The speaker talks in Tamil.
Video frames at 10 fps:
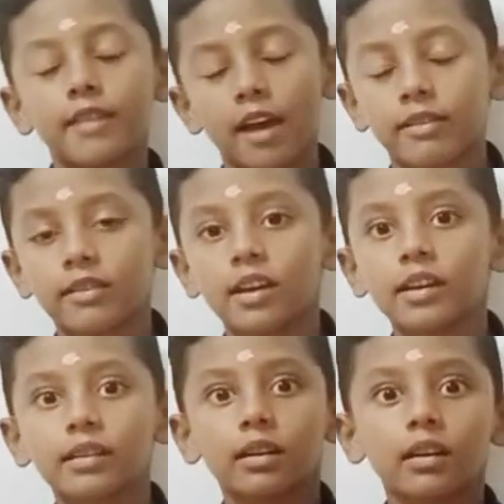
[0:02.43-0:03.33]

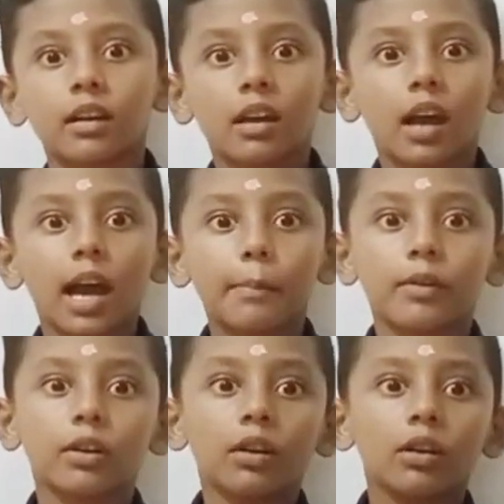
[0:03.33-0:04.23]
டெசர்ட்
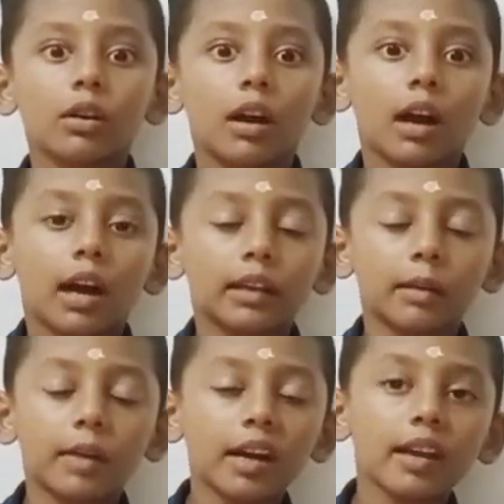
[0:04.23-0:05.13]
அப்புறம் அந்த
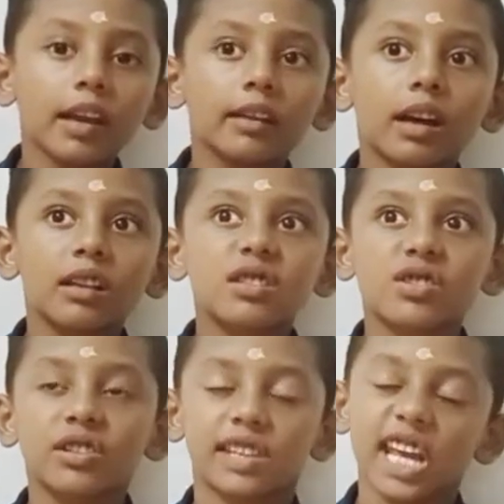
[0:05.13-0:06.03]
மாதிரி
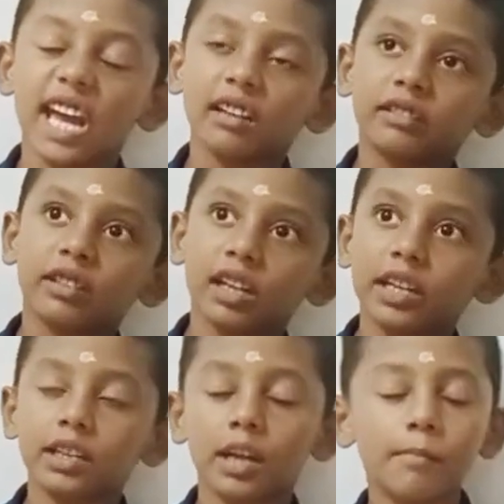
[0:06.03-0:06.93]
ஏதாச்சும் ஸ்நாக்ஸ்
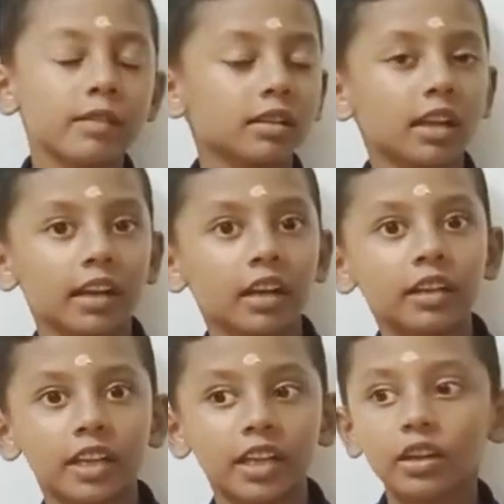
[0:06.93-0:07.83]
ஐட்டம்ஸ் இல்லைன்னா
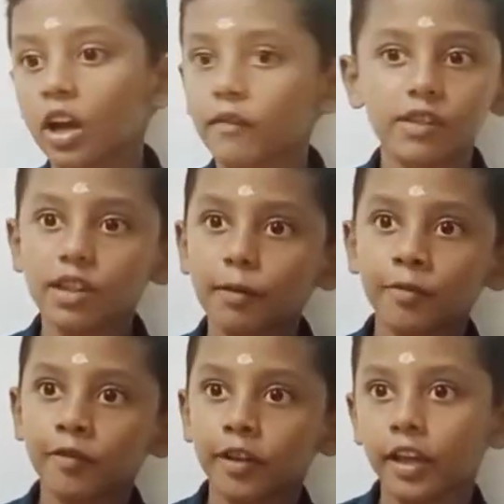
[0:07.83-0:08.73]
டீ காஃபி
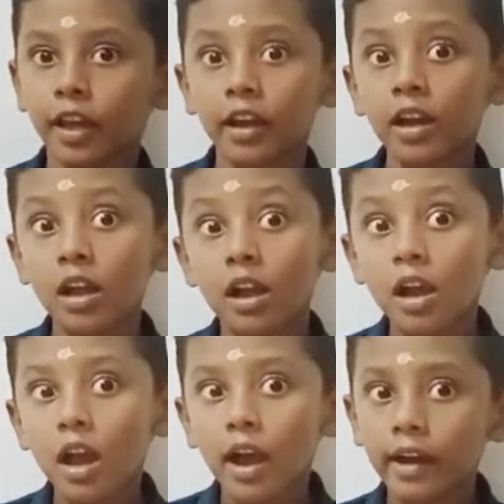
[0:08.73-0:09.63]
சாப்பிடுவீங்க
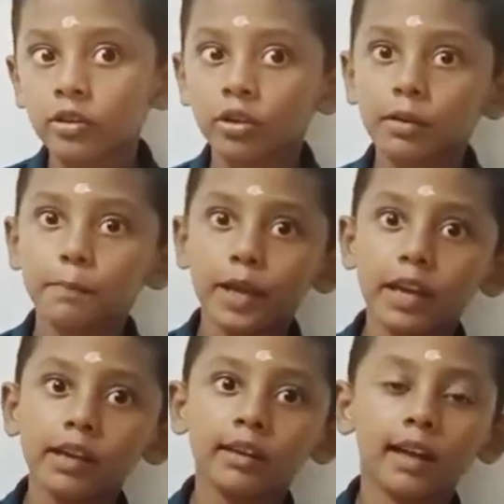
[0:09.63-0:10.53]
அதோட
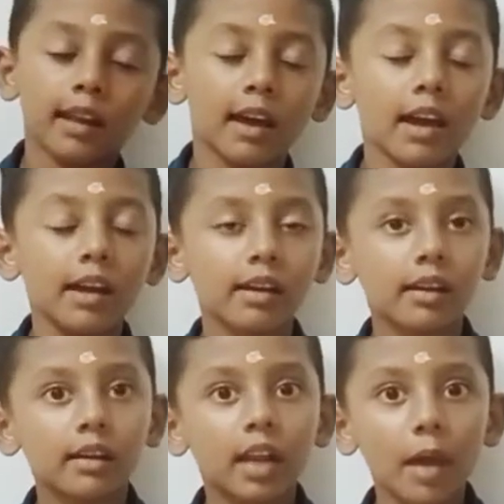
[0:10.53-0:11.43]
பேர்களை
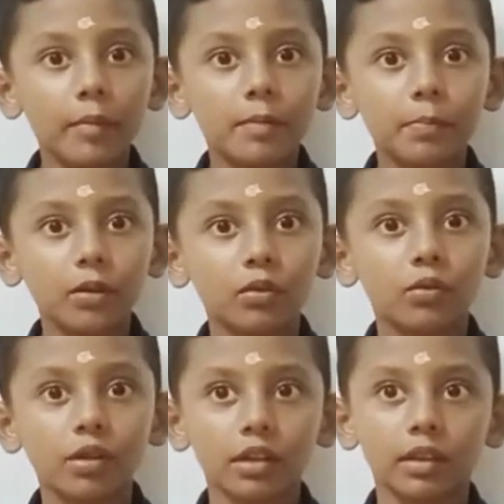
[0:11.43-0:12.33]
நாம் இப்போ
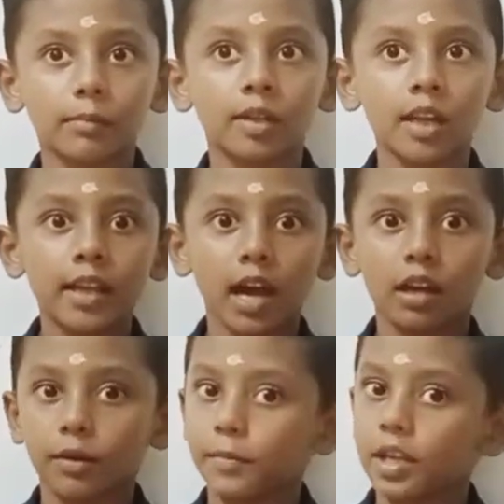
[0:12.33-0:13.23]
தூய தமிழில்
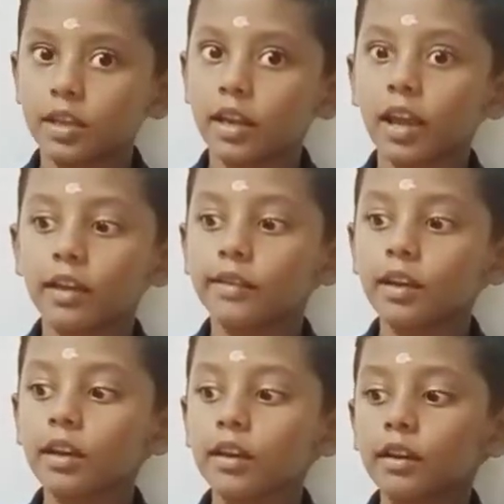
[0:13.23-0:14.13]
யாருக்குமே தெரியாது
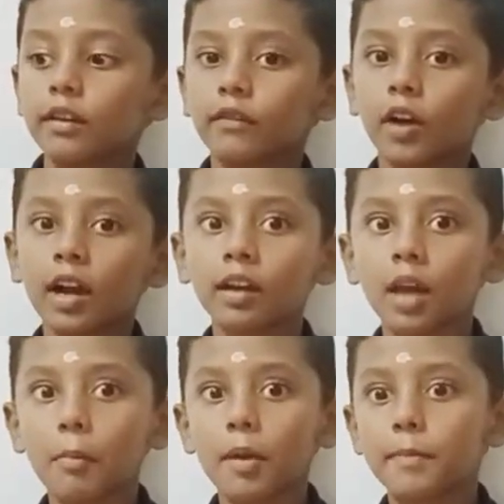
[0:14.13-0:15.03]
வாங்க
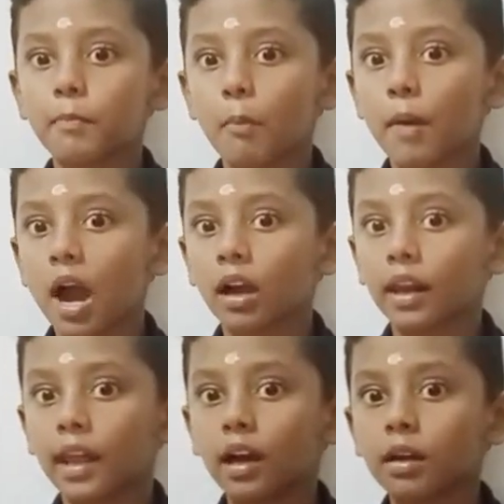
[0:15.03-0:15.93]
நம்ம இப்போ
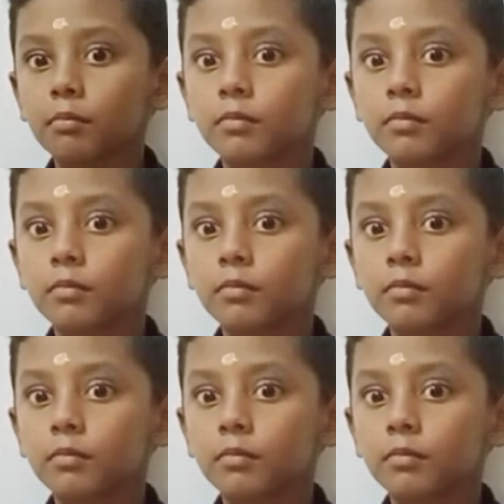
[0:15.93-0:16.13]
பார்க்கலாம்